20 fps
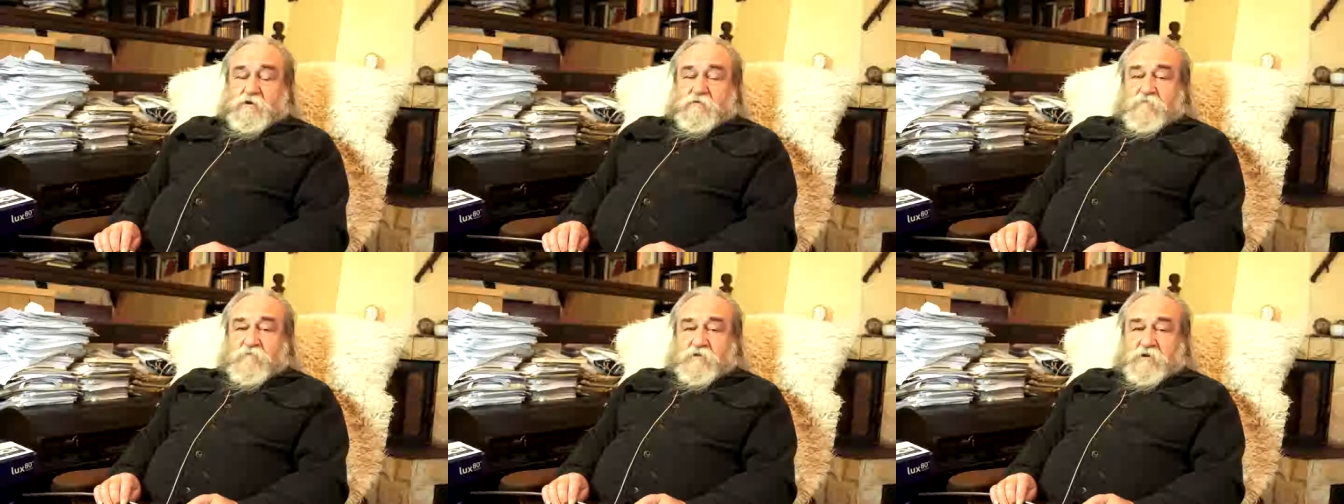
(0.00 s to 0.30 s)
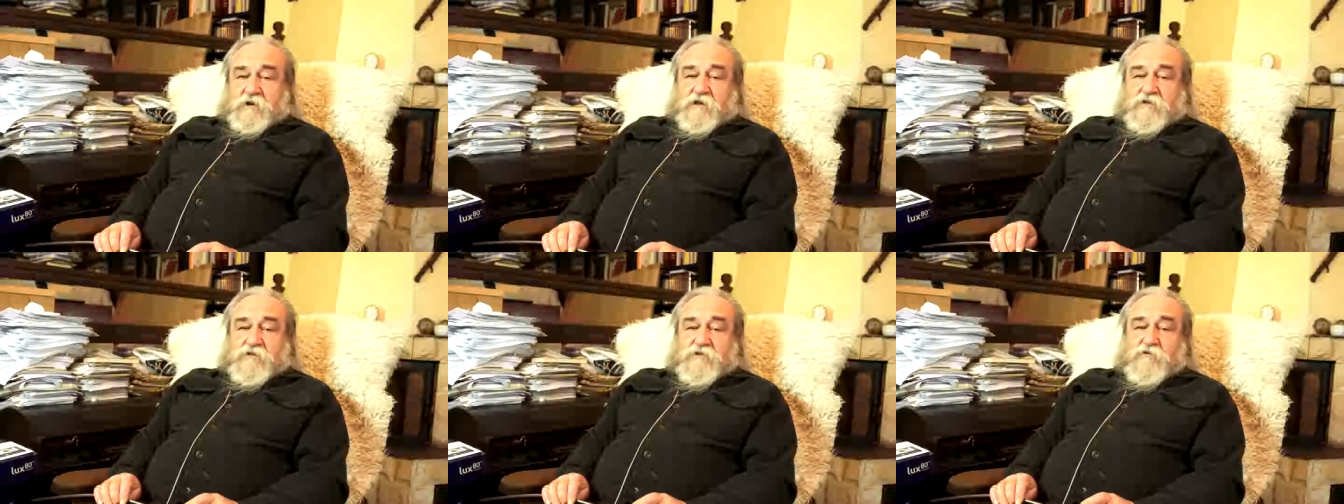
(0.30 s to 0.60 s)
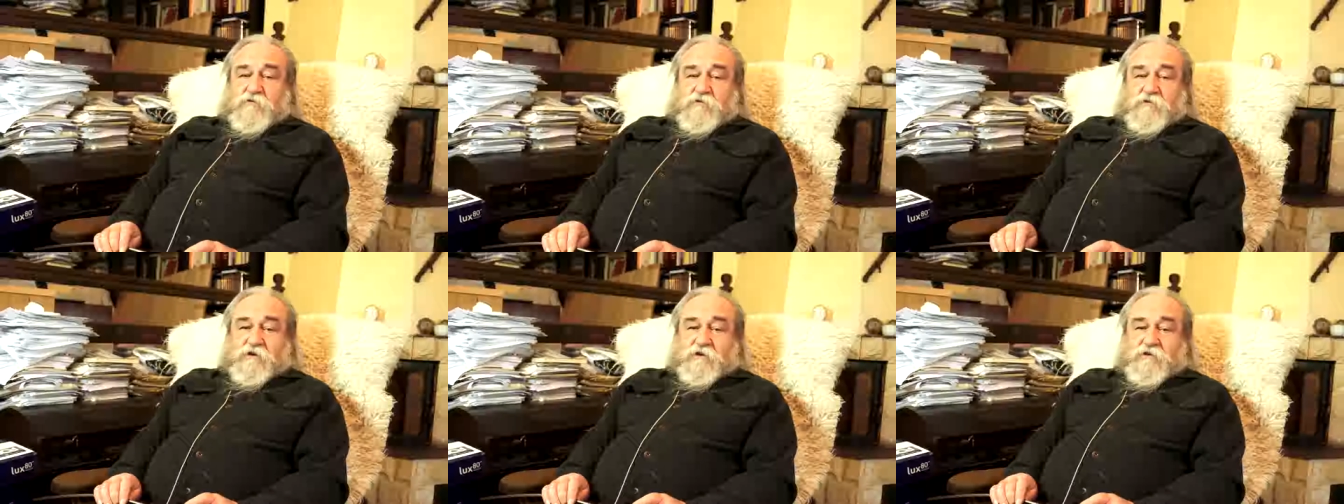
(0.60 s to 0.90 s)
w
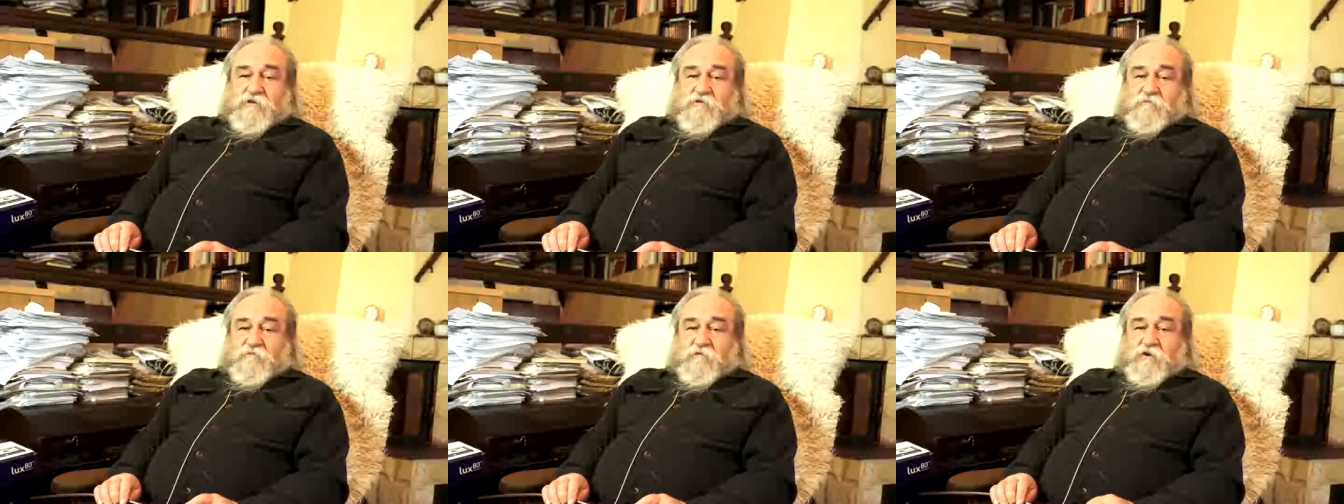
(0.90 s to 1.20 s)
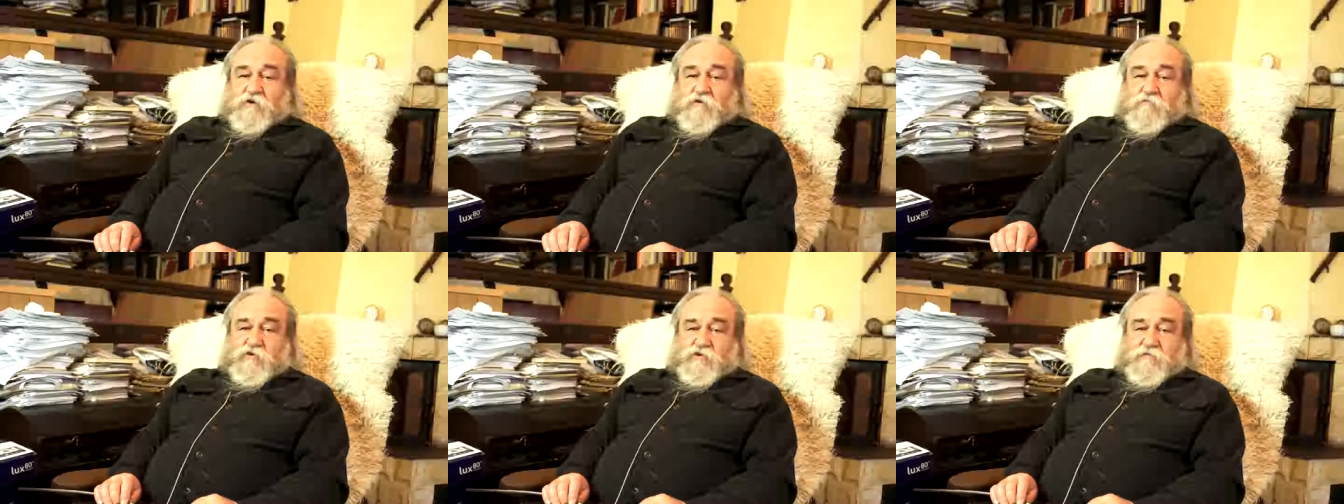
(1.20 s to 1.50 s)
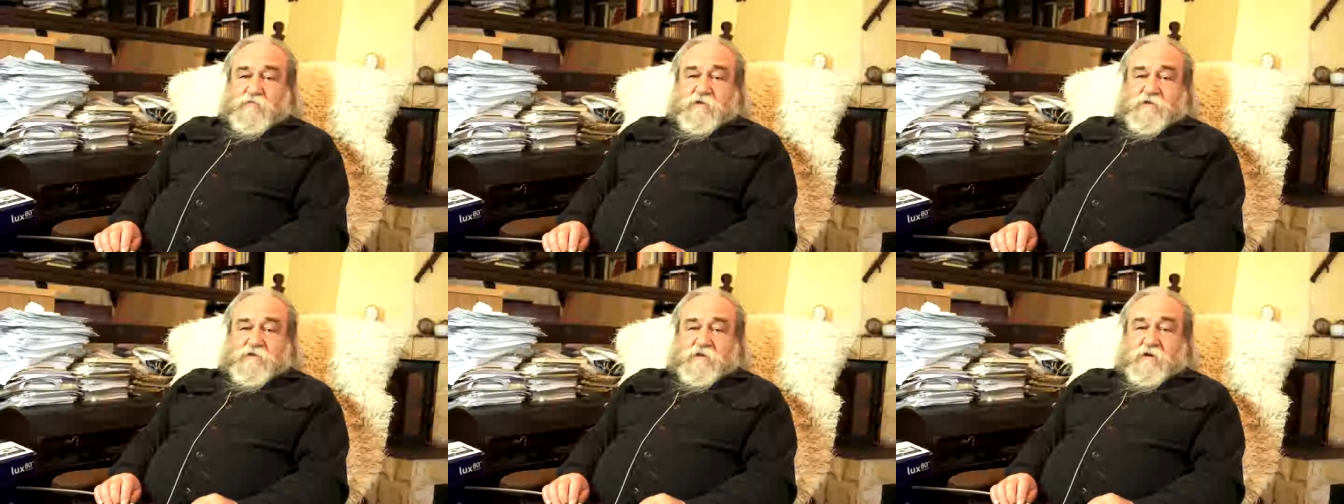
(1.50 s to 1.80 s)
Wenecji organizowano mu
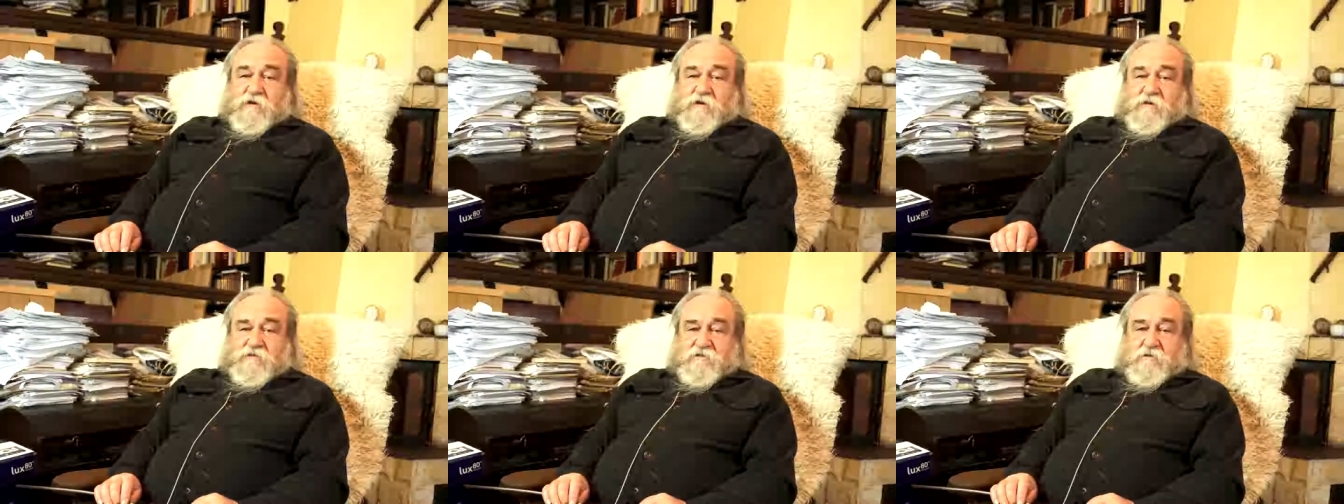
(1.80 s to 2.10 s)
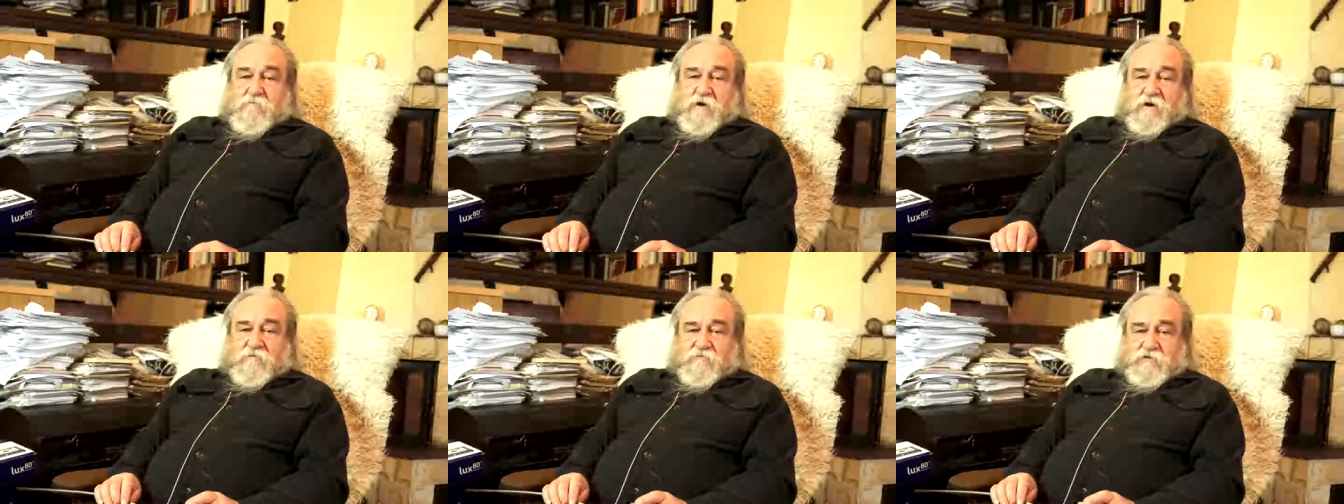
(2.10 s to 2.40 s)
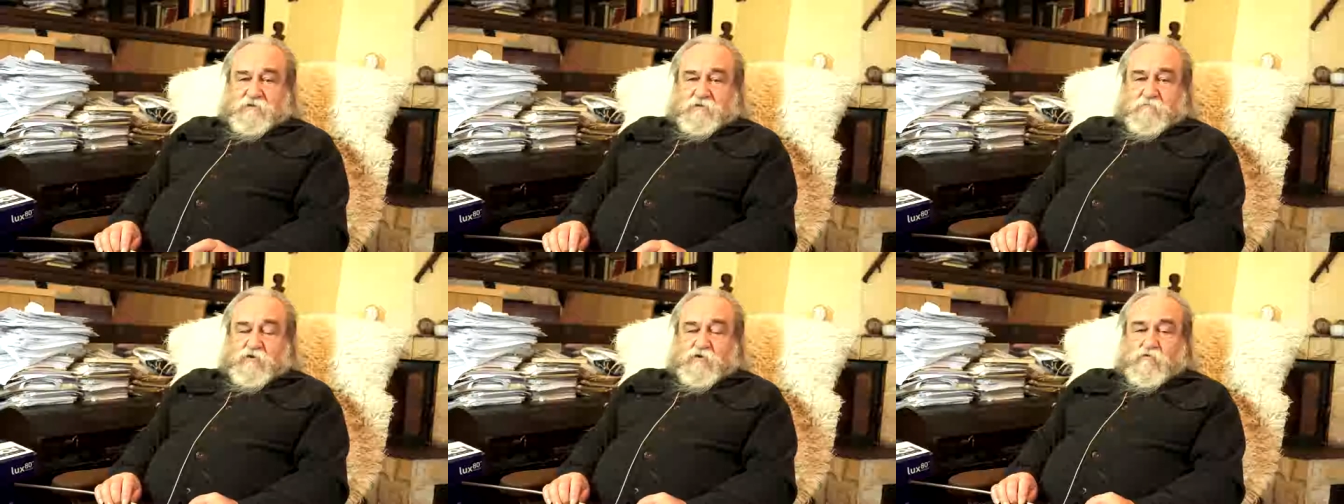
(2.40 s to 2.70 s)
specjalne
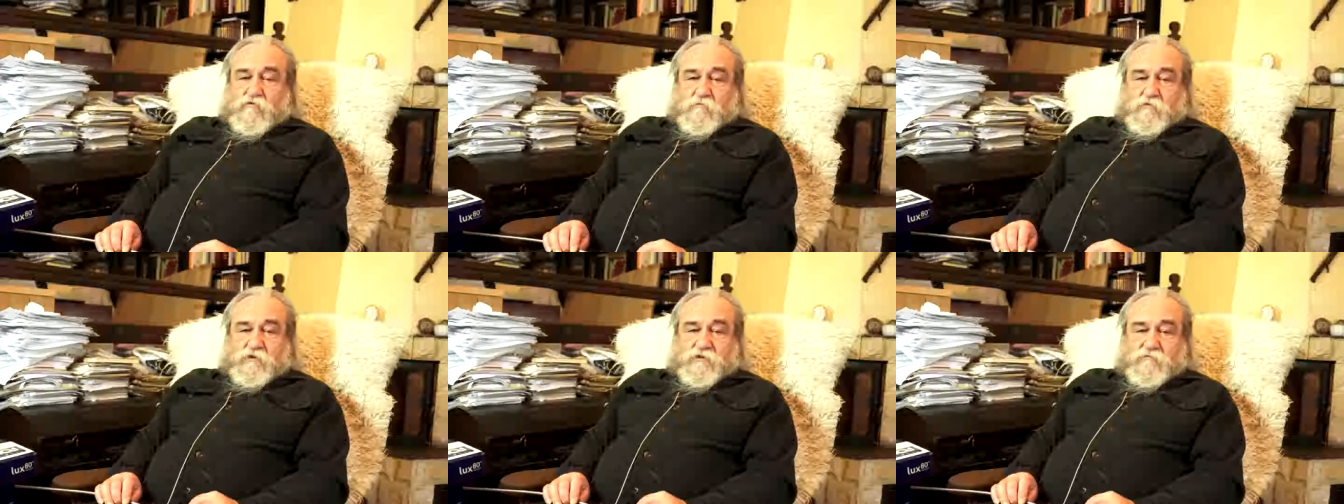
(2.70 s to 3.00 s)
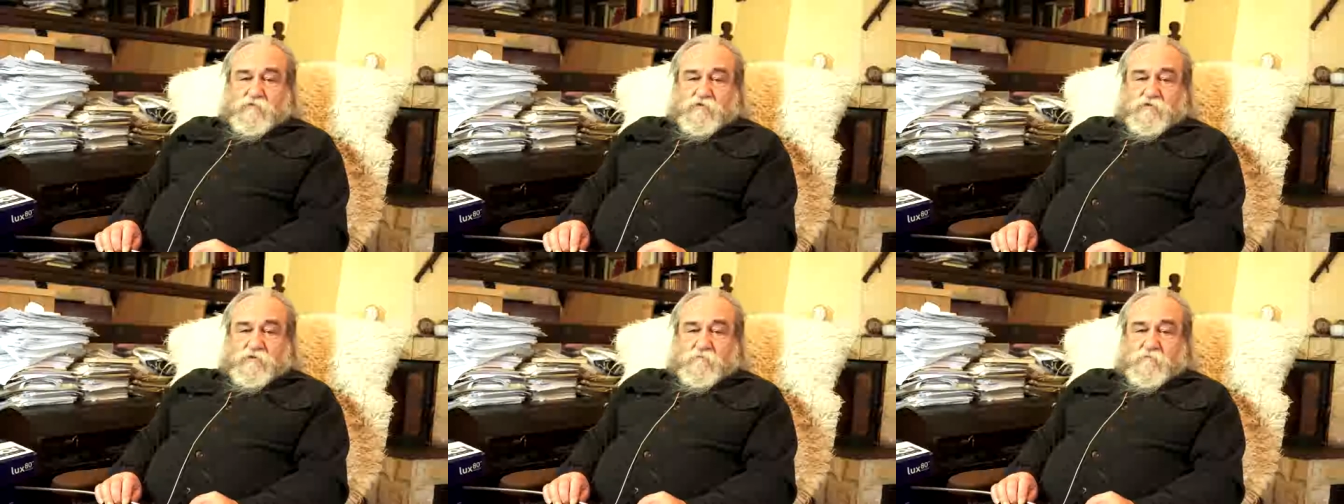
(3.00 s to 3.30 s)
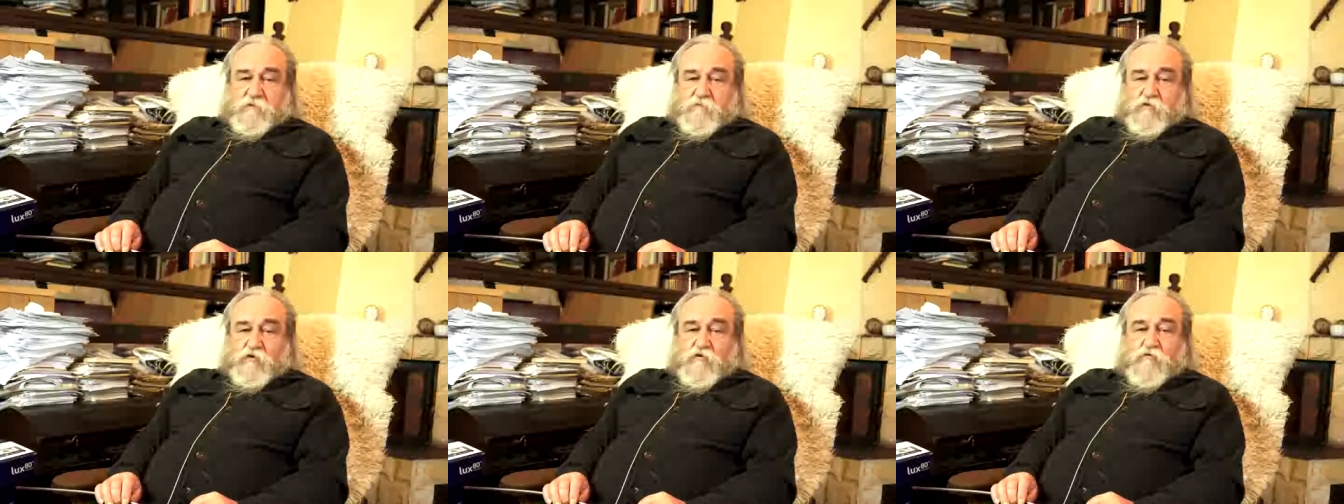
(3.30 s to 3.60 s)
zabawy, żeby chłopiec mógł
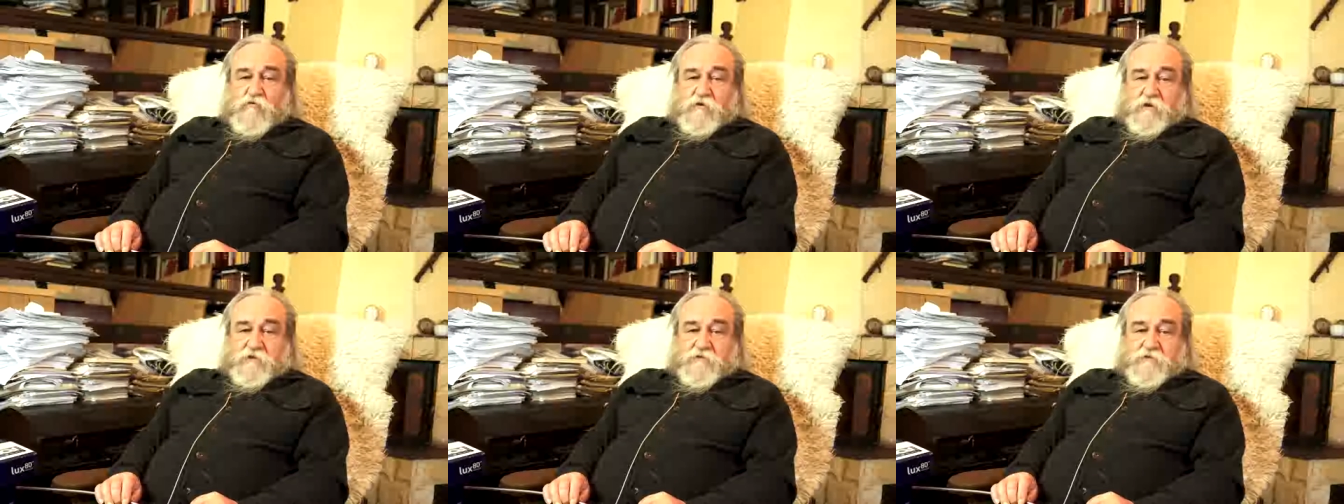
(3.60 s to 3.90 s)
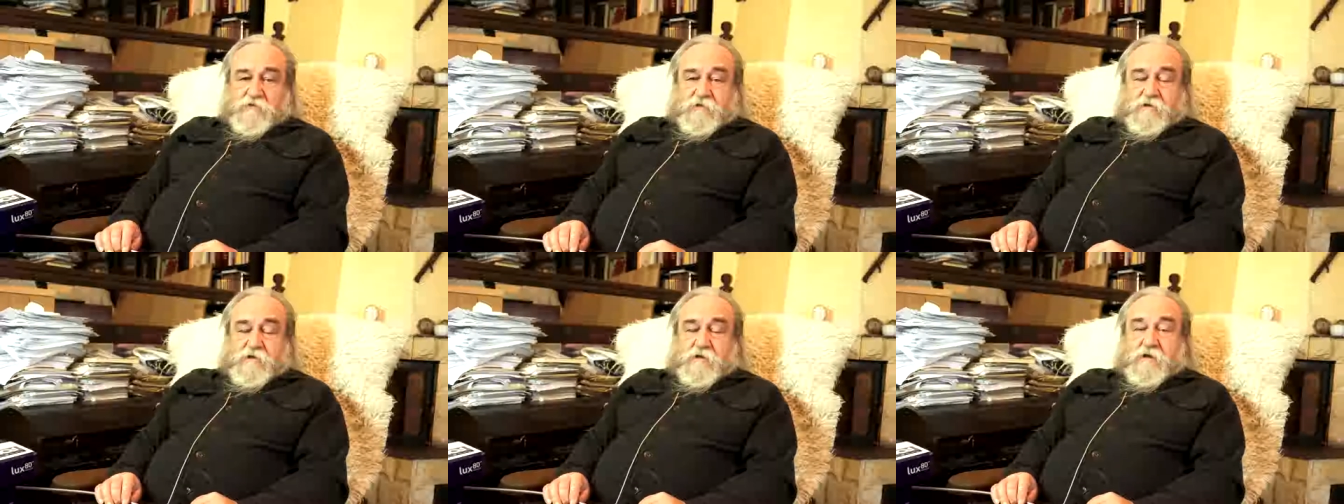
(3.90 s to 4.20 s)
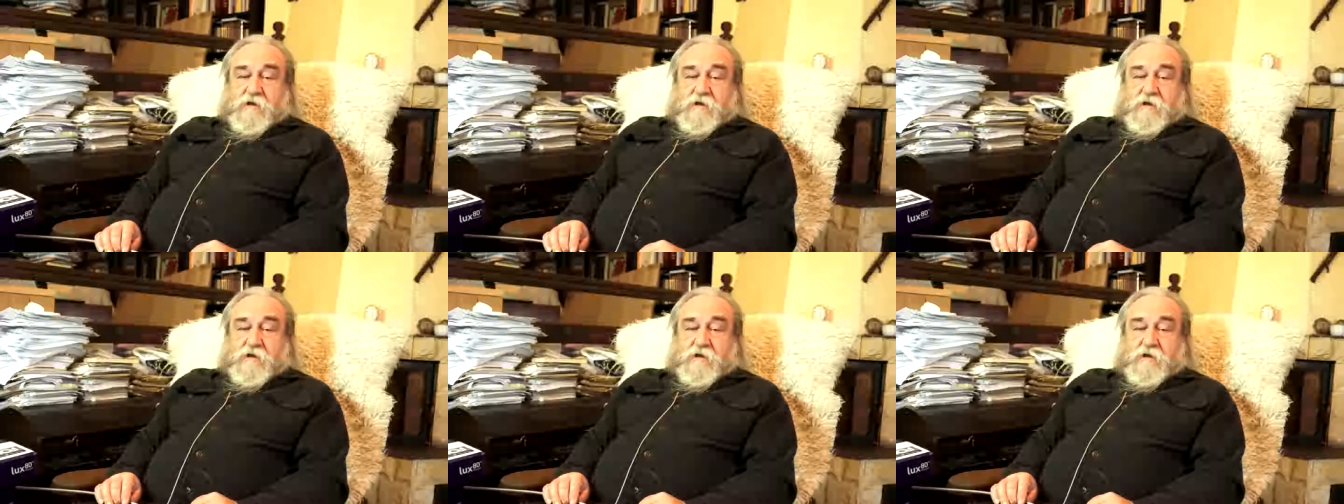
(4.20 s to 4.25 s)
sobie pochulać.